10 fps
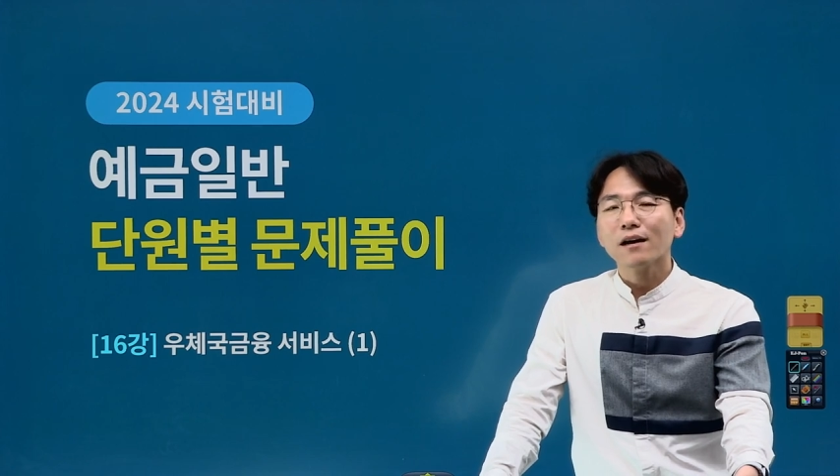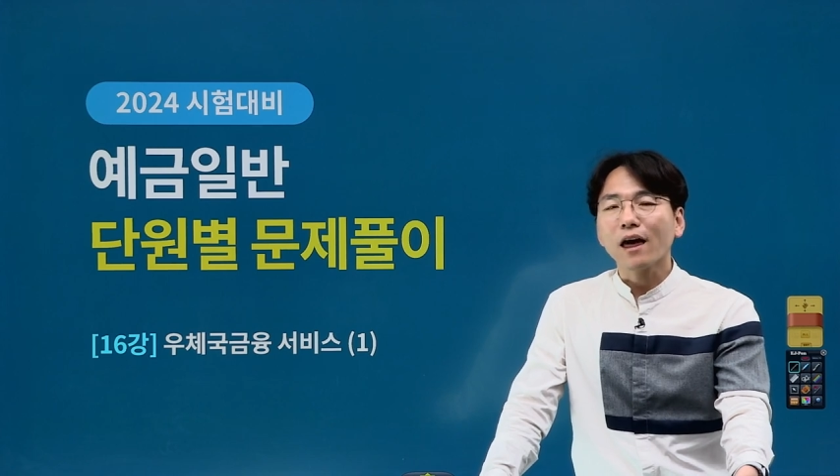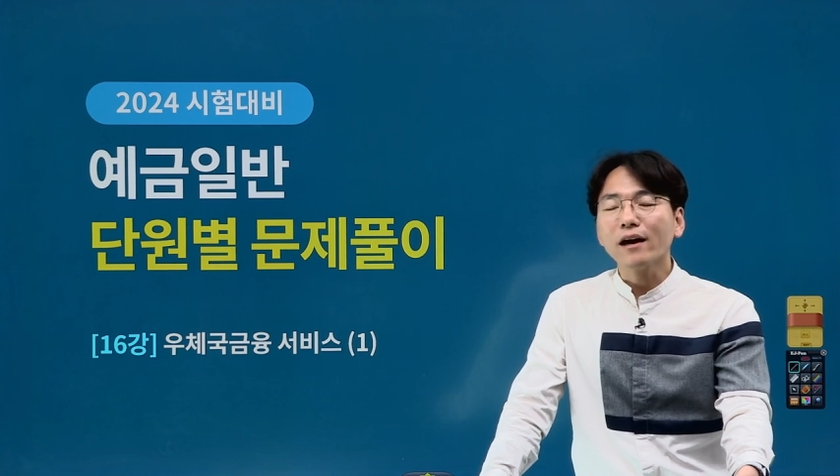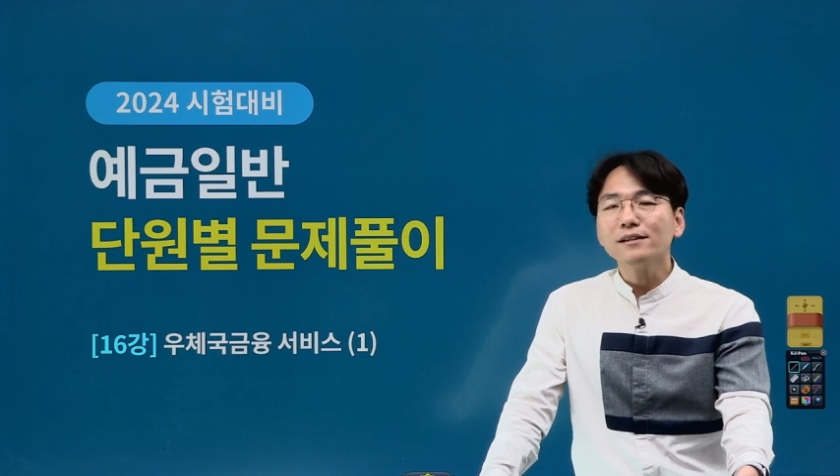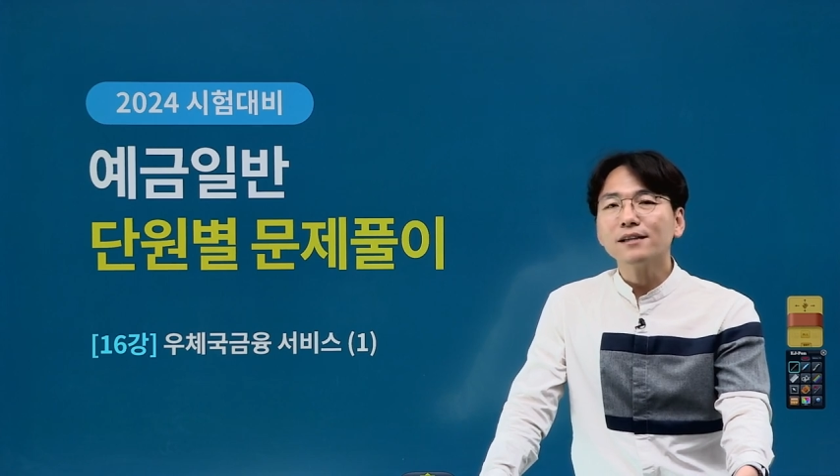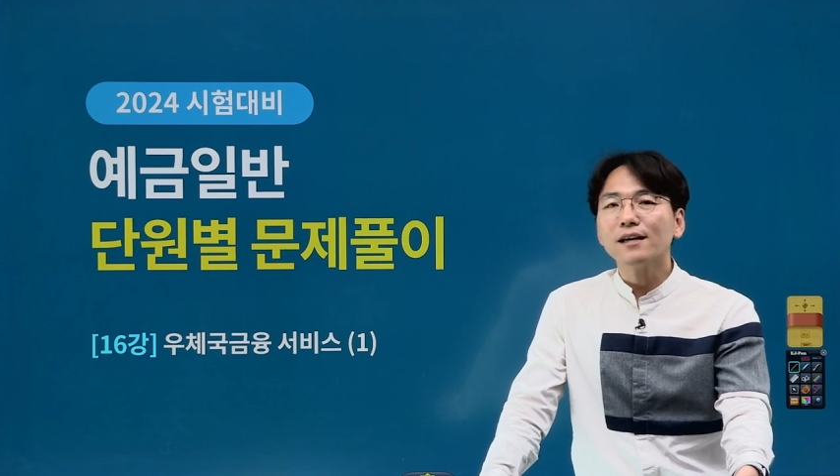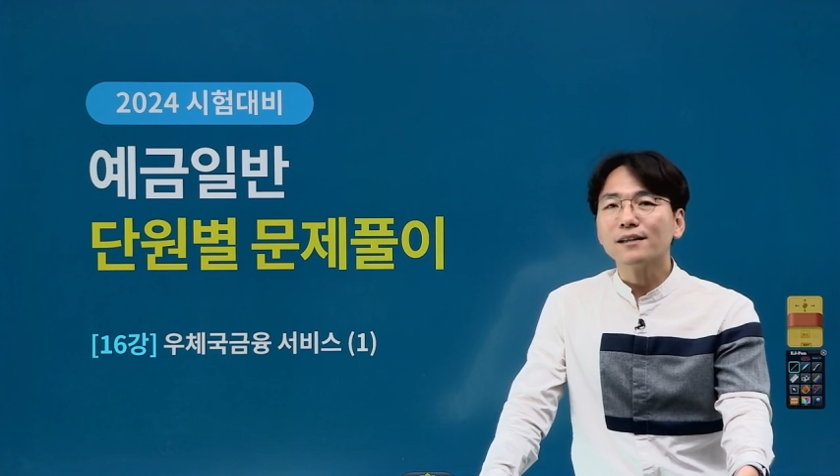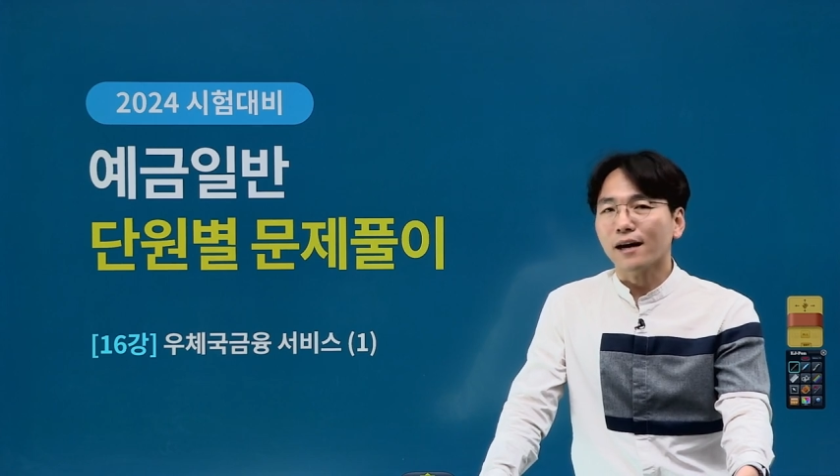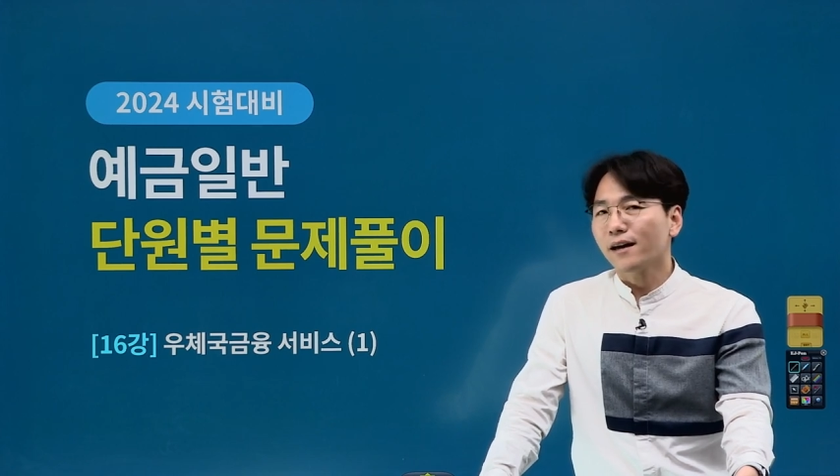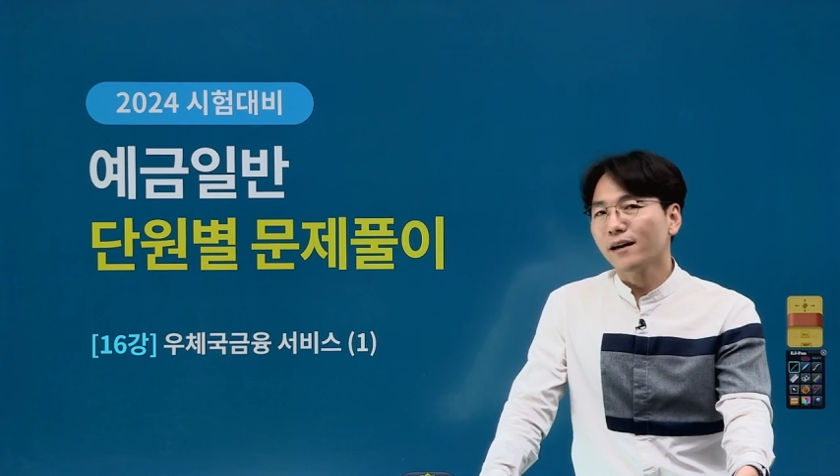굉장히
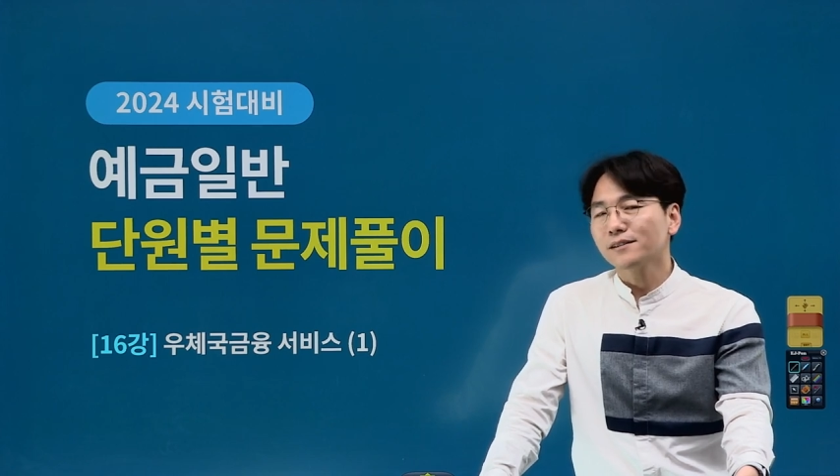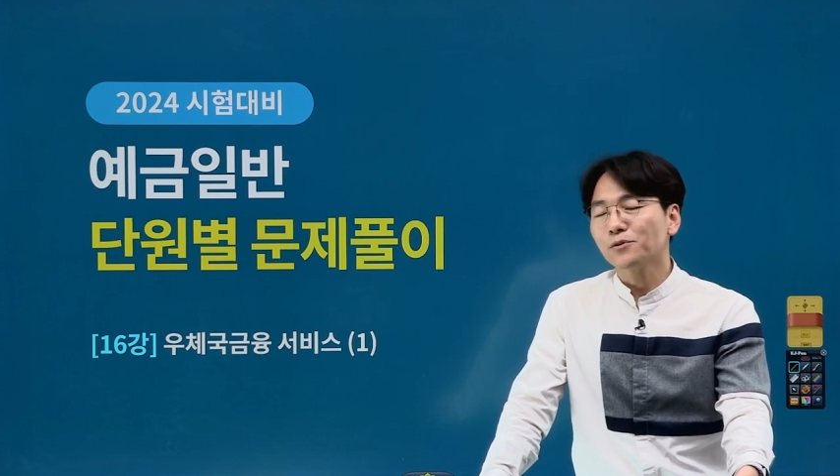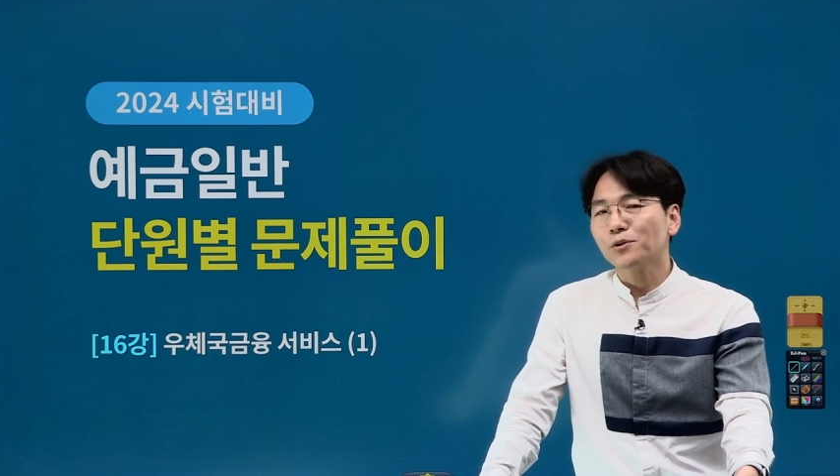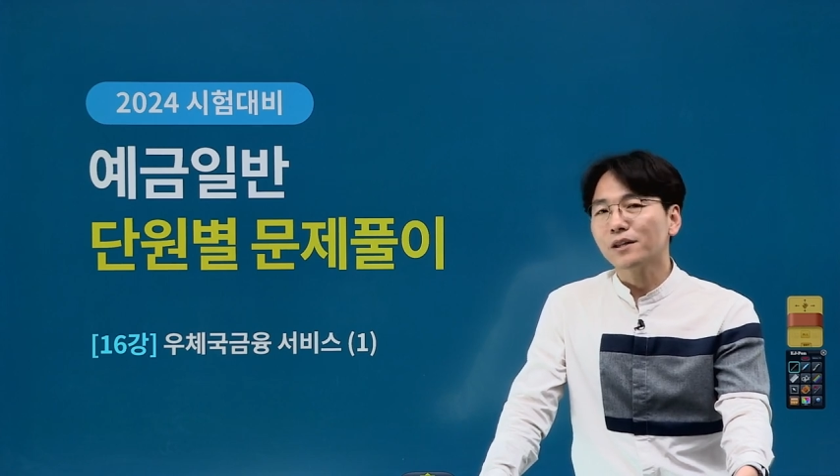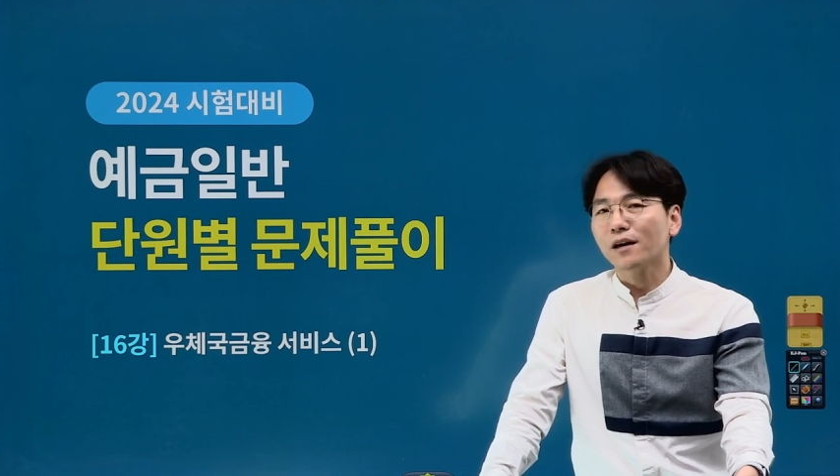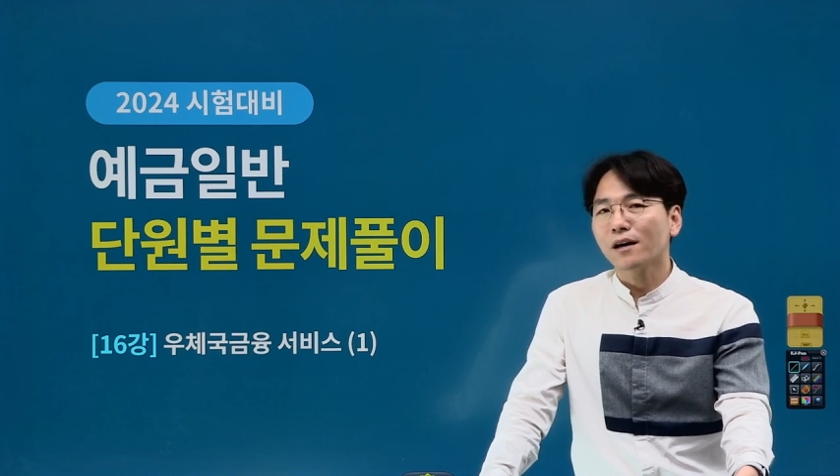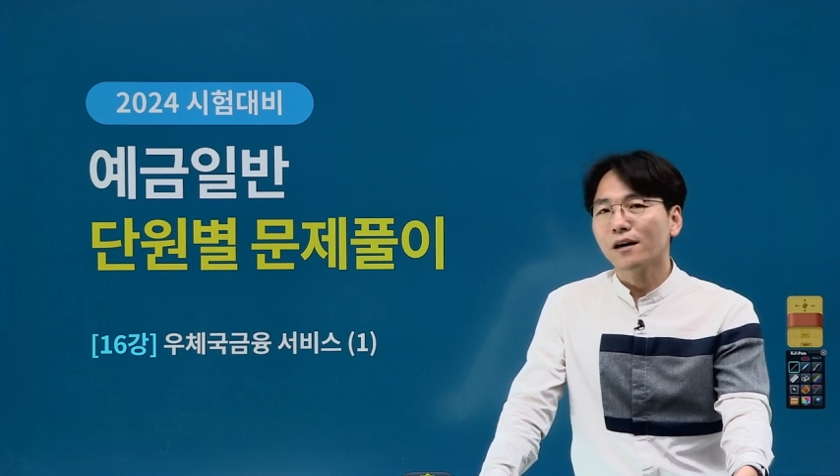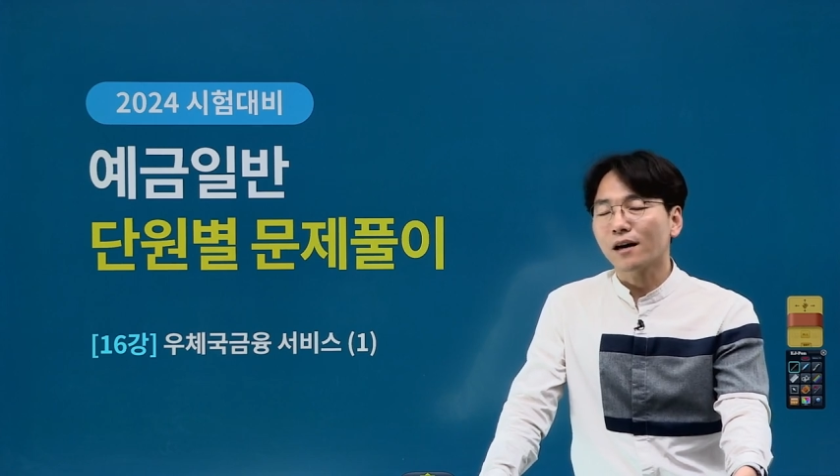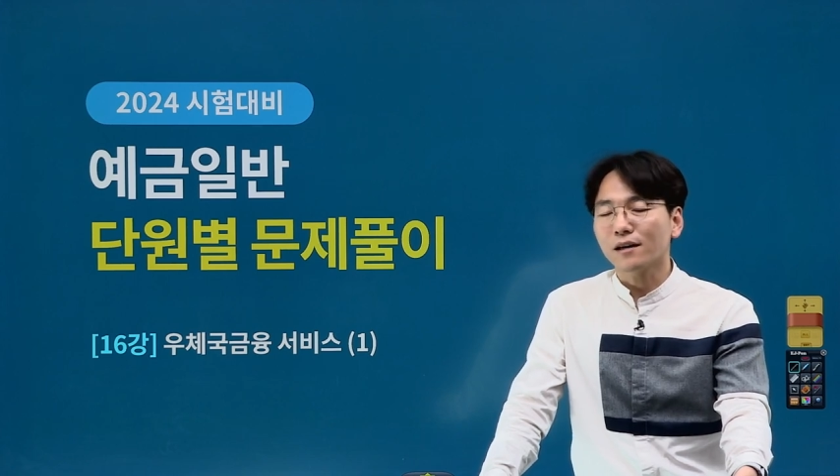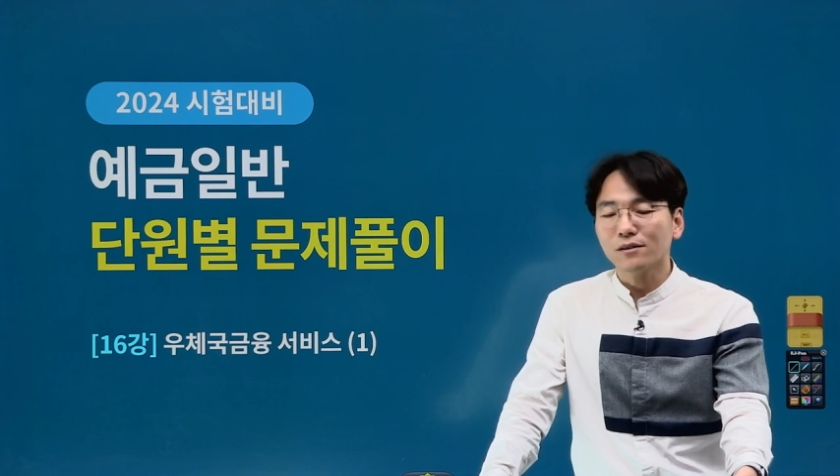다양해지고
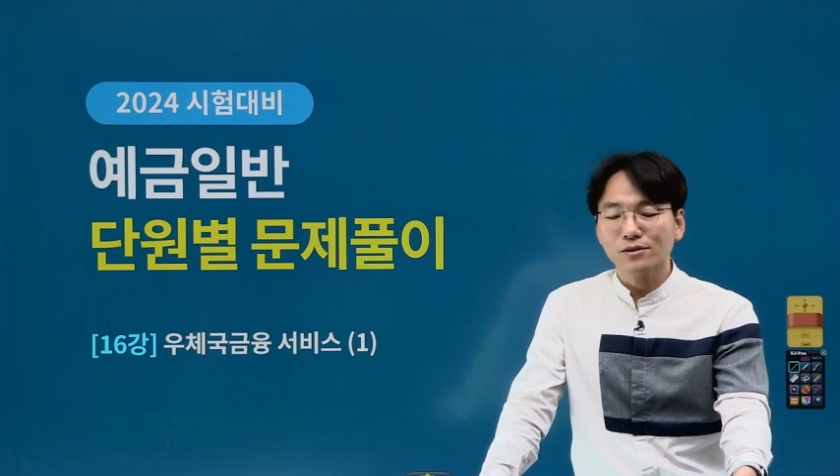있다라는